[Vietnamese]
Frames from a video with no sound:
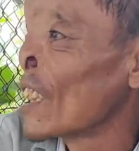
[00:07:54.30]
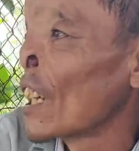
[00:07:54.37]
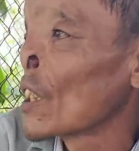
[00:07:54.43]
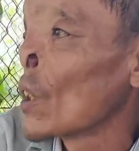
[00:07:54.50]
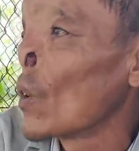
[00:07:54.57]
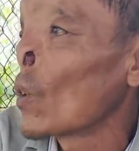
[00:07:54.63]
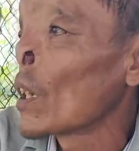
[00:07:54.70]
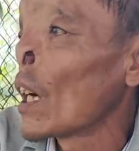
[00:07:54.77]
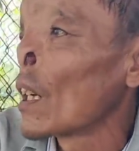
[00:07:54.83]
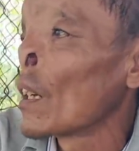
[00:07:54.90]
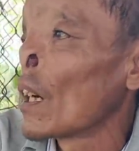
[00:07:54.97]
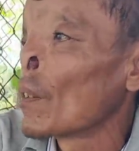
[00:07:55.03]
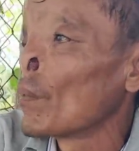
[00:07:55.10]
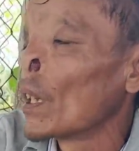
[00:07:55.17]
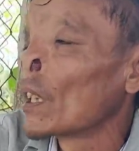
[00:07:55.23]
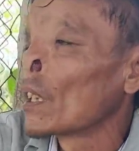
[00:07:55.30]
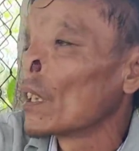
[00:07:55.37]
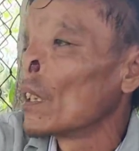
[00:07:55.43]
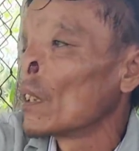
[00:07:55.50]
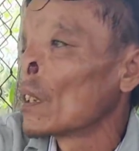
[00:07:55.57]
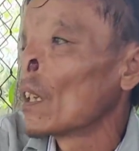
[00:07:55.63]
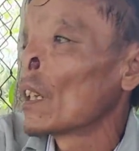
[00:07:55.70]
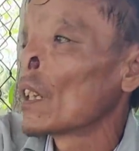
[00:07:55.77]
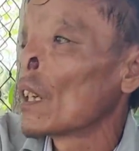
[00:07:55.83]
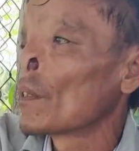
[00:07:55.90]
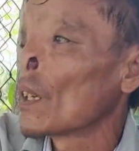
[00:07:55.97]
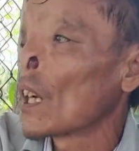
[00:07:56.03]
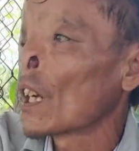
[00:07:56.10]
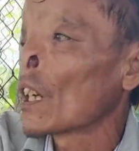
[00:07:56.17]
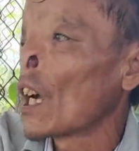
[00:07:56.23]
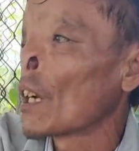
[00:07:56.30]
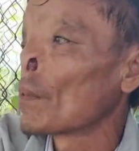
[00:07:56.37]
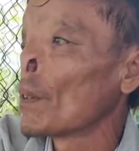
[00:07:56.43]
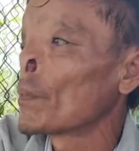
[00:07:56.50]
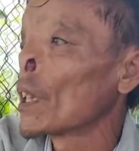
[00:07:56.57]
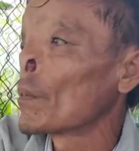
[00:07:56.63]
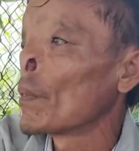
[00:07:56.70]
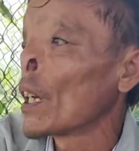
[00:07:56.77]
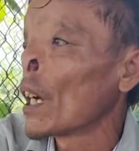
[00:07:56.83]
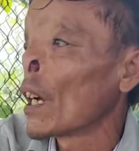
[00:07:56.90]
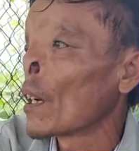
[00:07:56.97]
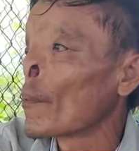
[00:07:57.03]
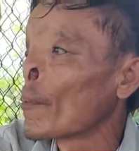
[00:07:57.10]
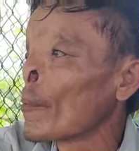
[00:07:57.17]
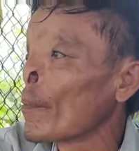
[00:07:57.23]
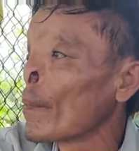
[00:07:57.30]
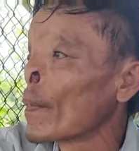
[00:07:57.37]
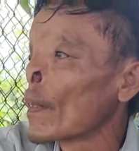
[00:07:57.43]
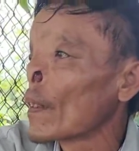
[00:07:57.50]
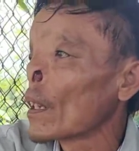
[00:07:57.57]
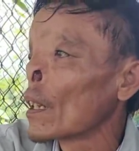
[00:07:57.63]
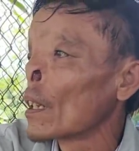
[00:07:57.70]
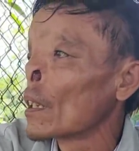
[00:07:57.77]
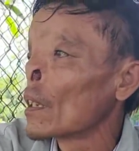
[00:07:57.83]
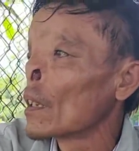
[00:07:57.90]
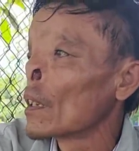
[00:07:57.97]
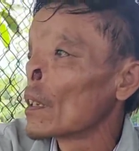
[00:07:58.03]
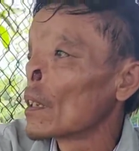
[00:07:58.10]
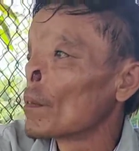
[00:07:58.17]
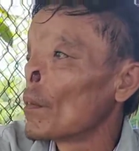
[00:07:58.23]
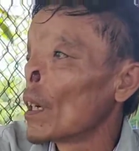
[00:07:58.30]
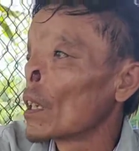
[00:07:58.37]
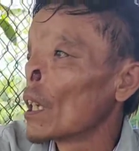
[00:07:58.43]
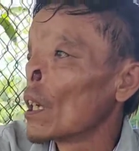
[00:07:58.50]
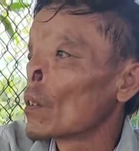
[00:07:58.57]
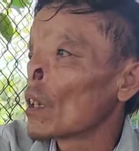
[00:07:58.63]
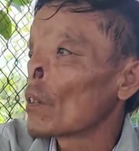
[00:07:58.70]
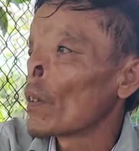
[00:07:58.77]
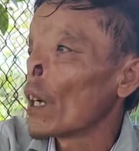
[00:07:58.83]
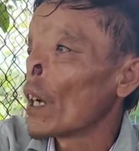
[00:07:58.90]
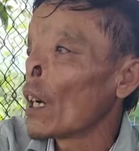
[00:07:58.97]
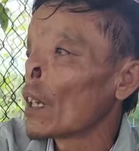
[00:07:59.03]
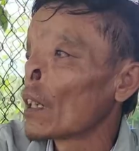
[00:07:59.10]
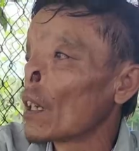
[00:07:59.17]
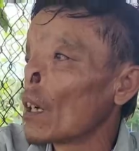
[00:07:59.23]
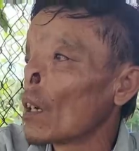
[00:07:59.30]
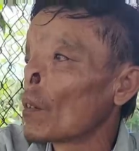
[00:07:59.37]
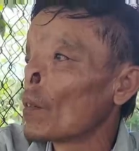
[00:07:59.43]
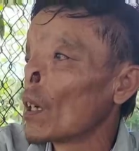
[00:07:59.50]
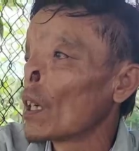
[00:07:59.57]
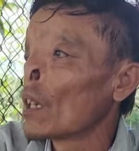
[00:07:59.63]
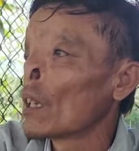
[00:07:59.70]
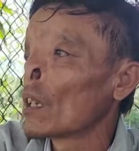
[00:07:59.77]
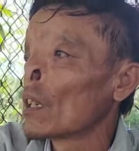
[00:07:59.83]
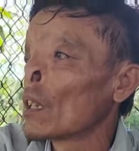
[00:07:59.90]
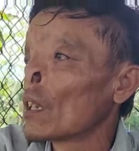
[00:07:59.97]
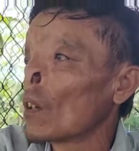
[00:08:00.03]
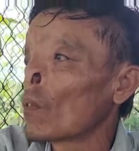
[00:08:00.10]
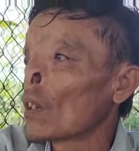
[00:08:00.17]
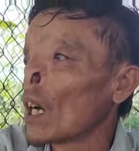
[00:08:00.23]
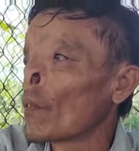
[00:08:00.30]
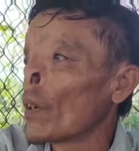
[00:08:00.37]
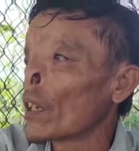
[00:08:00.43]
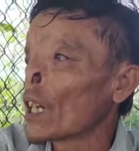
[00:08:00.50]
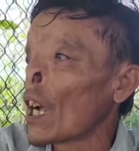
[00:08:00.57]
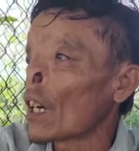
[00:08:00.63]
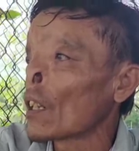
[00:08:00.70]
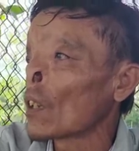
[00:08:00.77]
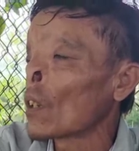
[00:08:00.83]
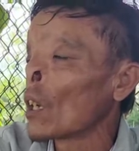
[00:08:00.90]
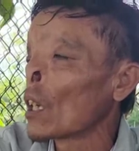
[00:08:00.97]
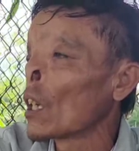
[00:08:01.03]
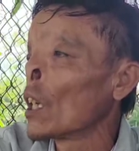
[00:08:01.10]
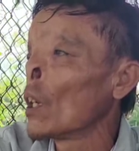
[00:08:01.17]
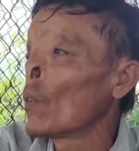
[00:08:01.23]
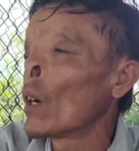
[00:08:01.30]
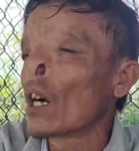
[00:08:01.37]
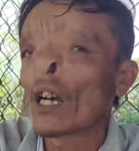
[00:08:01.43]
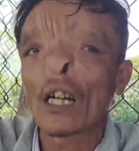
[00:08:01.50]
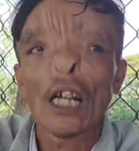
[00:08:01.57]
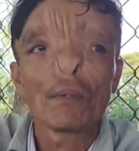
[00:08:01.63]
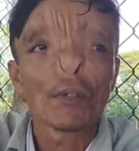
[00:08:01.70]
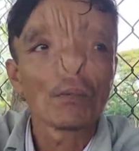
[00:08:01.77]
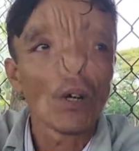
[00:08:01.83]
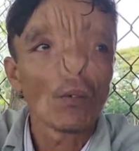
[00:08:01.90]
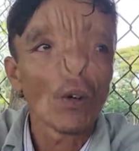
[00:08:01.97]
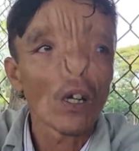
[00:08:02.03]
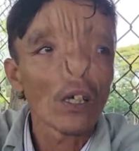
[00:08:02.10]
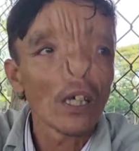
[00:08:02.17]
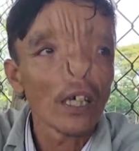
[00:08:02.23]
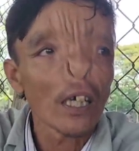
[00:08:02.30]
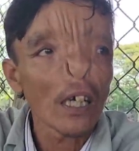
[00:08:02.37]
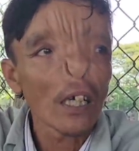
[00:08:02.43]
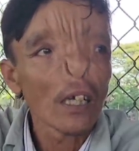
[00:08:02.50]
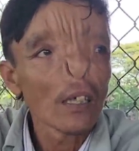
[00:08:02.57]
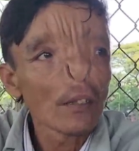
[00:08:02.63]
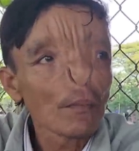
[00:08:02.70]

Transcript: là chú này là bình thường thôi là, là tại bẩm sinh mẹ ừ. mà điều sức khỏe thì nó bị lúc nào khuyết tật nó có yếu hơn anh em nhưng mà mọi người đó